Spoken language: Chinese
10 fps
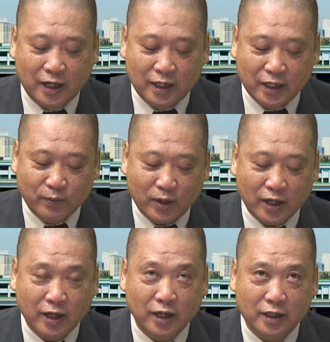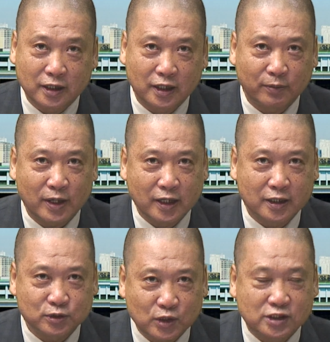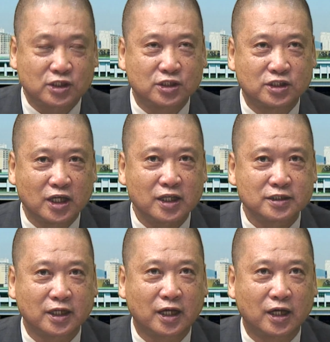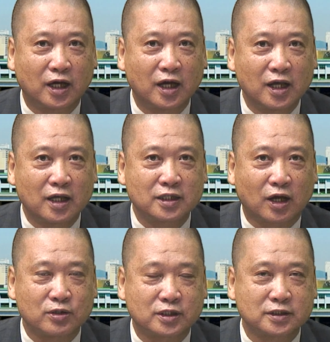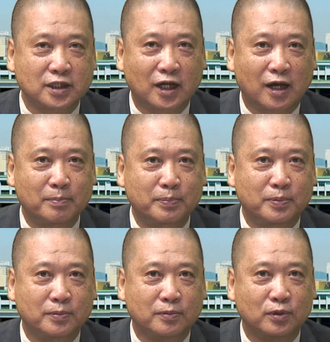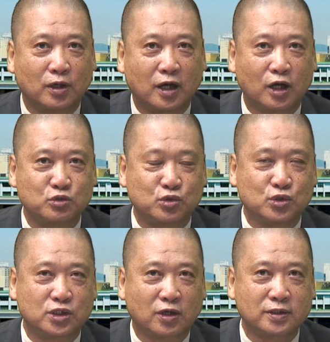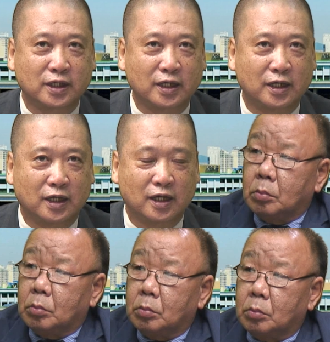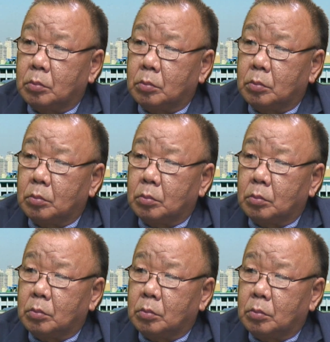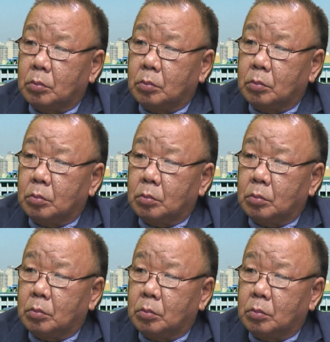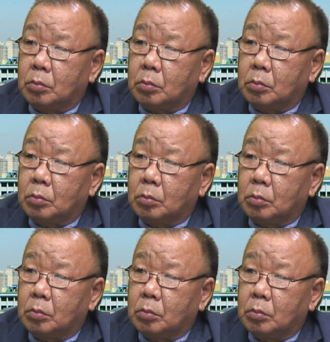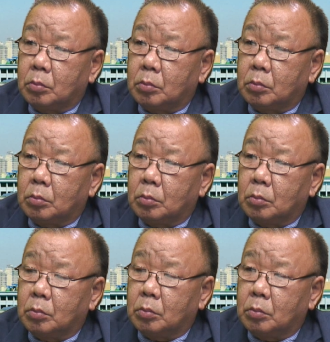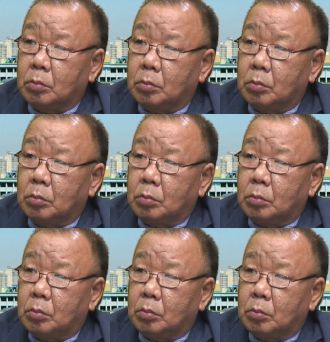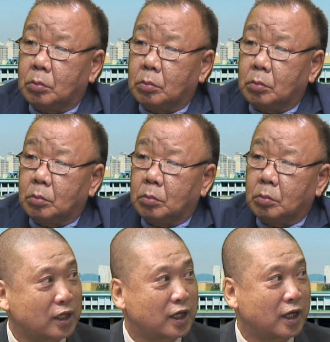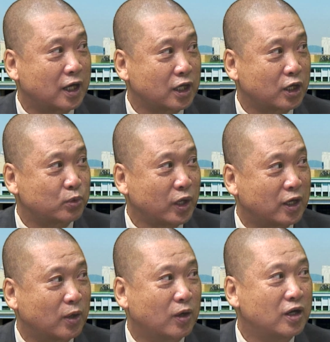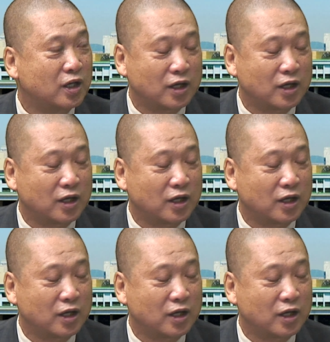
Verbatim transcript: 另外一个最直接的这个导致特朗普取消这个的原因呢，是金英哲呢，就是他是蓬佩奥的一个谈话的一个对口，